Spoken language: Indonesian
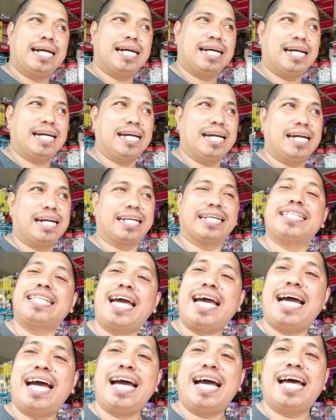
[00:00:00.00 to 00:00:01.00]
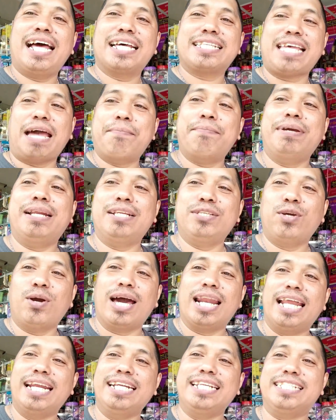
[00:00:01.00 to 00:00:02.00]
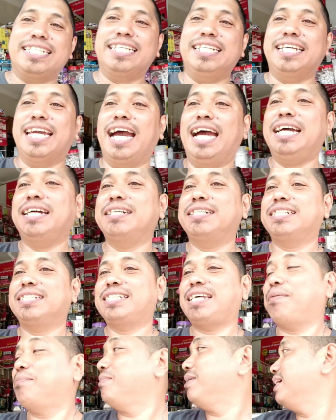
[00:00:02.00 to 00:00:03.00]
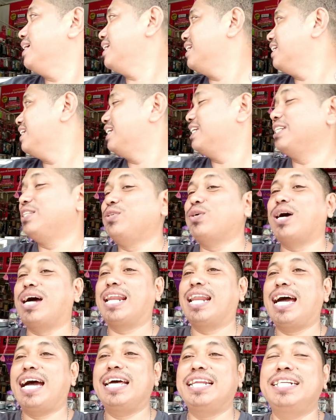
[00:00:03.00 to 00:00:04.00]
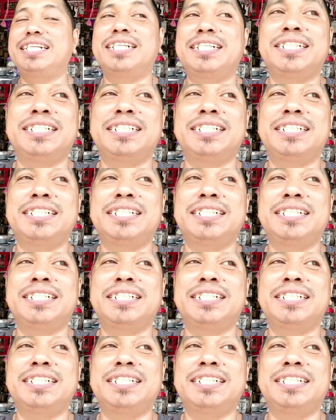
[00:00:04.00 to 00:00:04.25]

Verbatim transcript: Eh, kita sambil jualan di sini ya, sambil jualan